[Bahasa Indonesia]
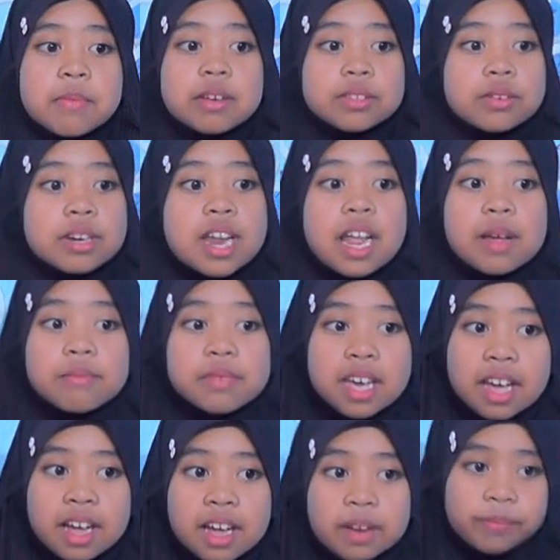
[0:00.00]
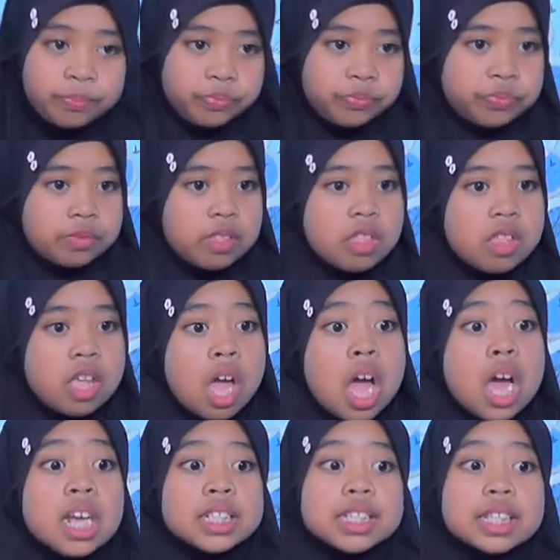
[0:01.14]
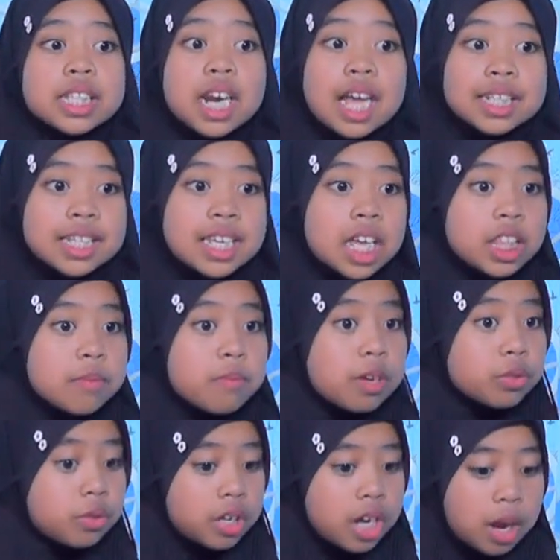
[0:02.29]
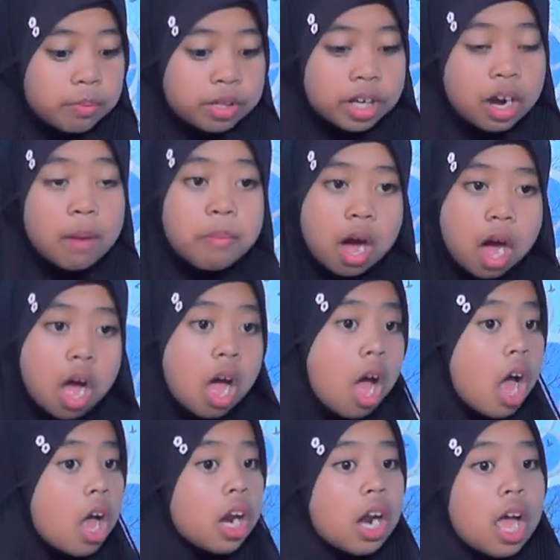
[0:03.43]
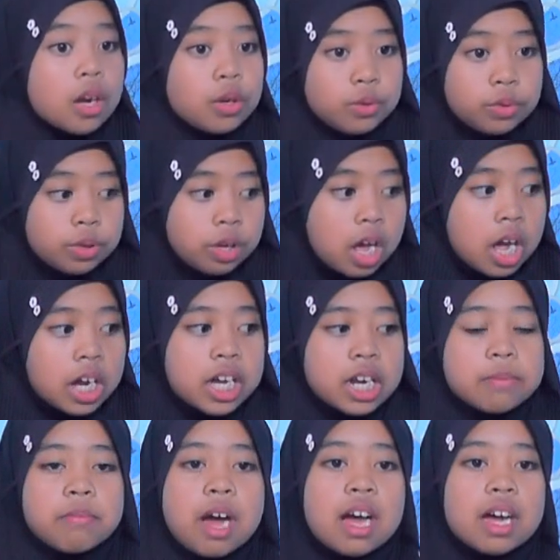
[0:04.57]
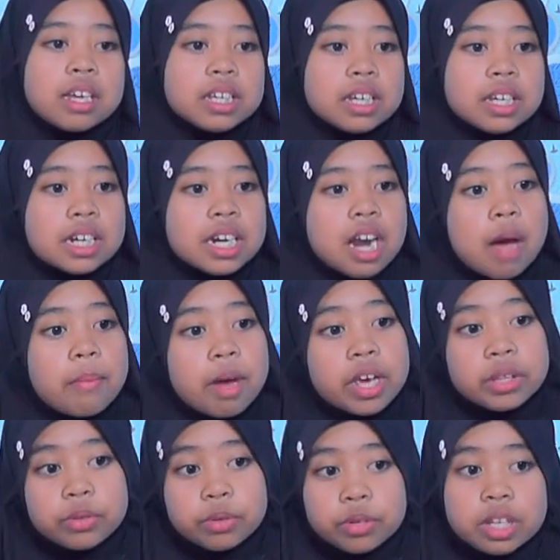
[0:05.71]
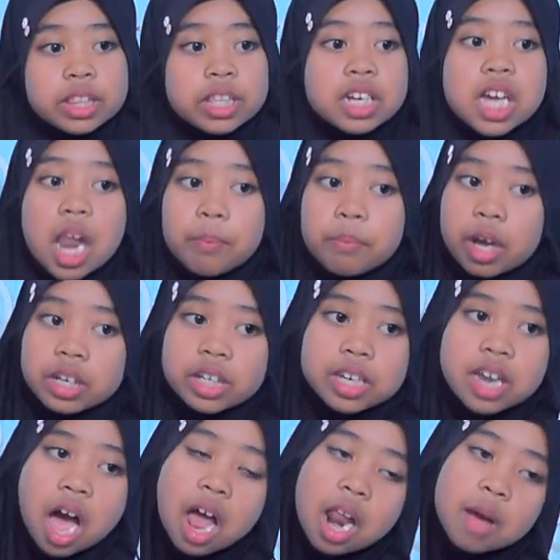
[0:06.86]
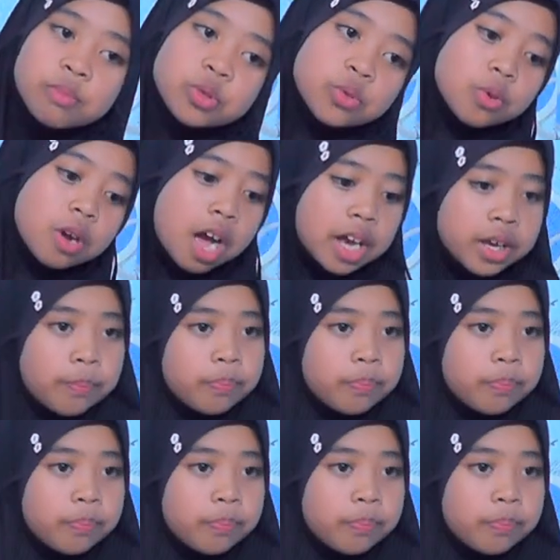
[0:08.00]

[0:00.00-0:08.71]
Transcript: masuk ke dalamnya. Setelah si yatim masuk ke dalam keramba, lalu keramba, keramba itu ditenggelamkan ke dalam sungai.